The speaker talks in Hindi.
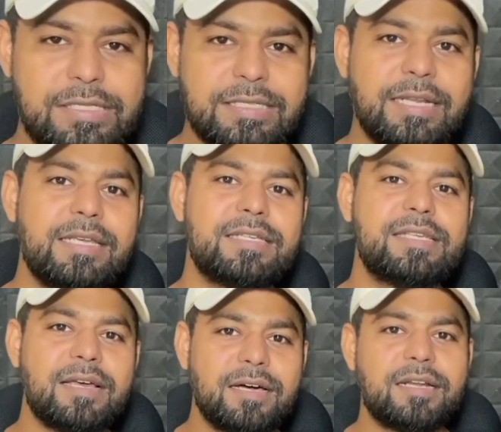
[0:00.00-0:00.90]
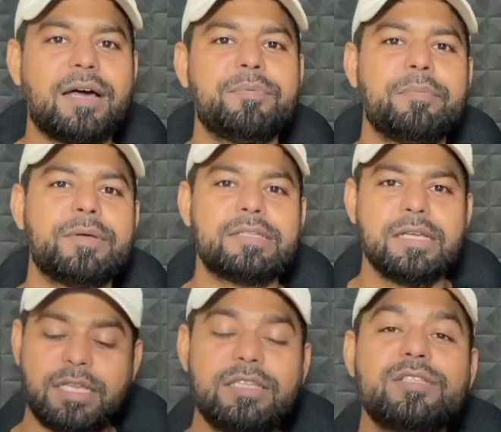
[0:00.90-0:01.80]
इसी तरीके से अगर आपके पास
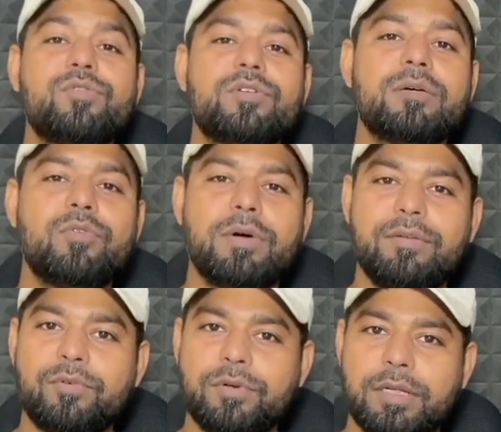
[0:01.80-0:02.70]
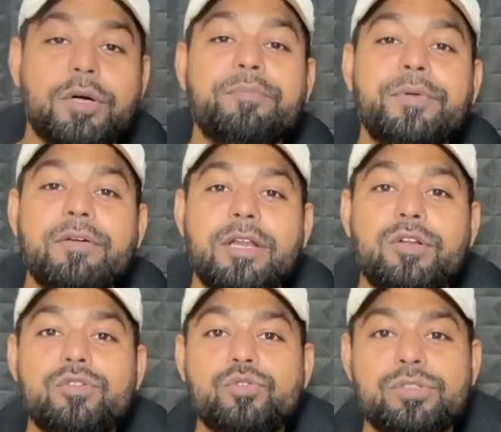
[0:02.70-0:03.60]
तैतीस वोट का मोबाइल फोन है कंपनी वाले
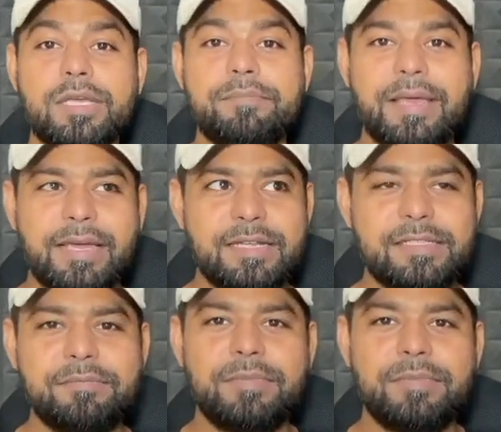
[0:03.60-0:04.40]
ने जो उसके मैकेनिज्म